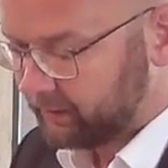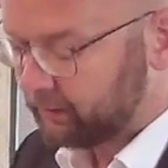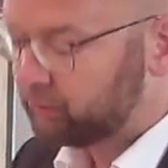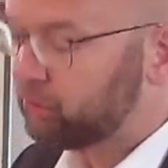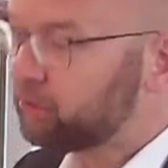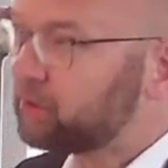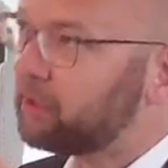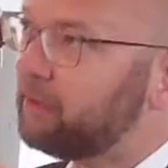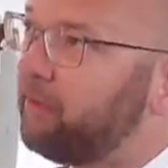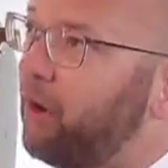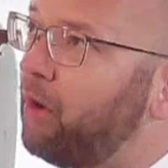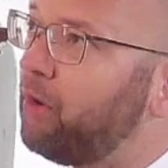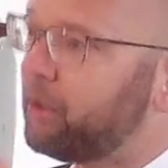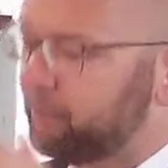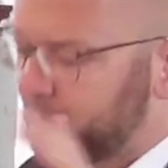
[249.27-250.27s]
dunkle
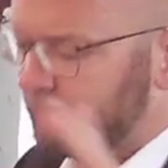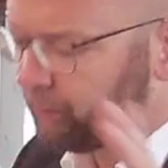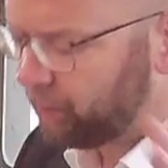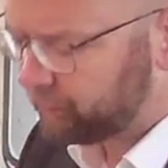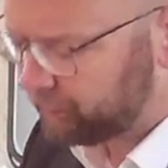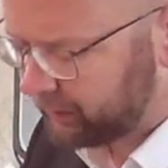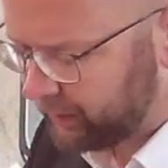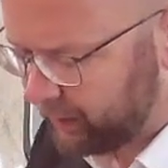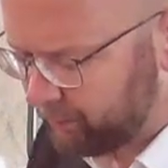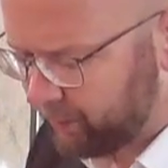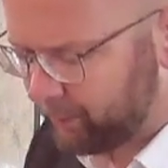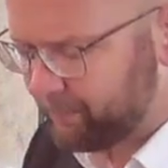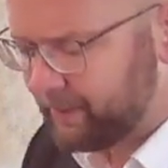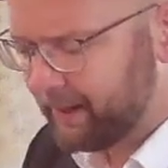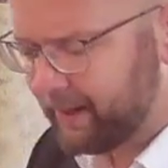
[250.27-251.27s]
Wolken bedeuten
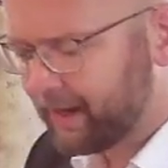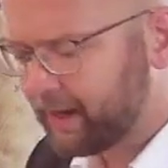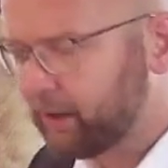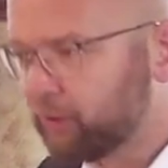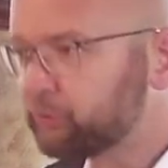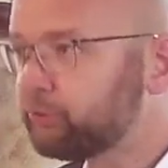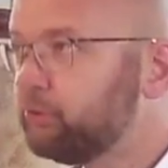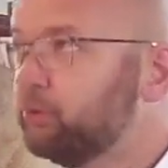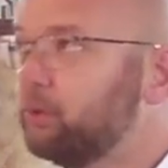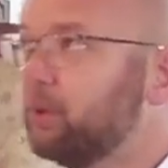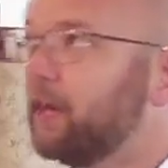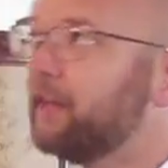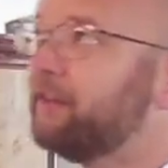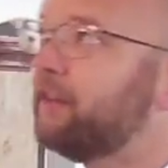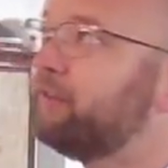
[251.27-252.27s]
immer mehr als
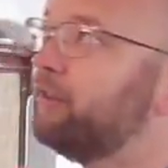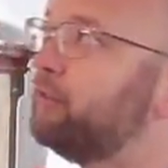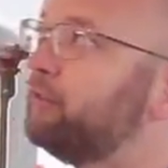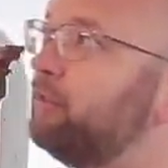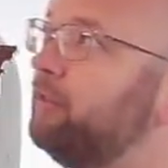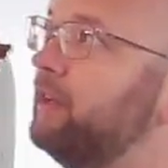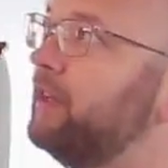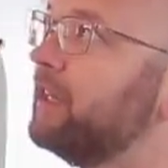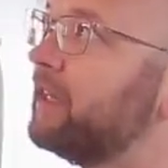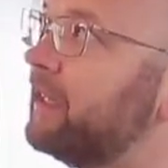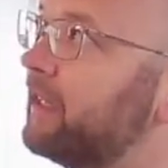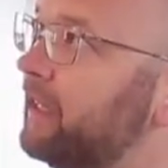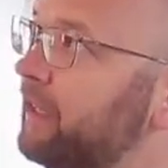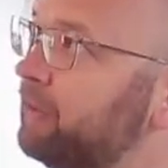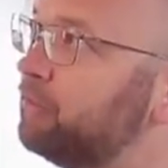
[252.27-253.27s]
nur, dass es
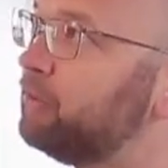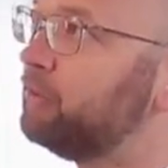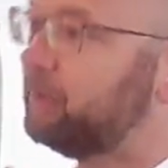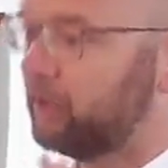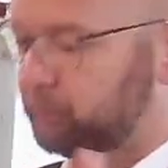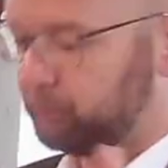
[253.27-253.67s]
schwierig ist und dass